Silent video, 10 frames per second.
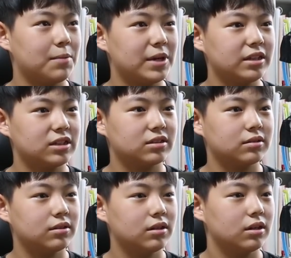남아있는
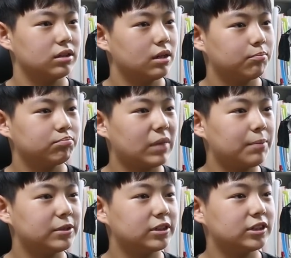
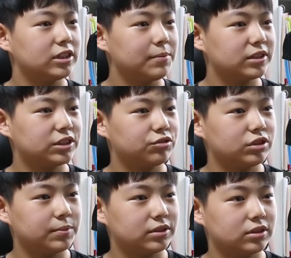마블 시네마틱
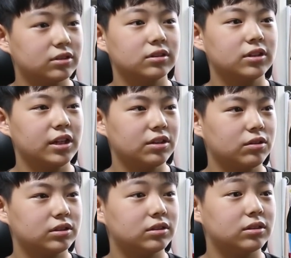유니버스
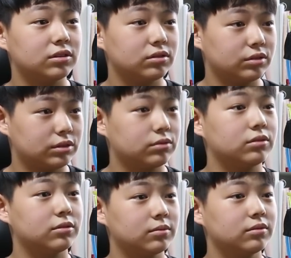캐릭터들도
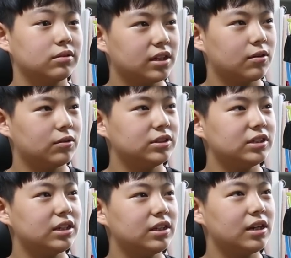있고
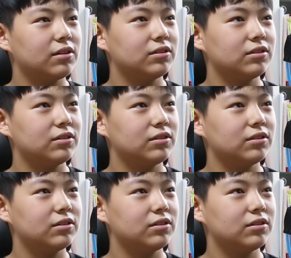언제 할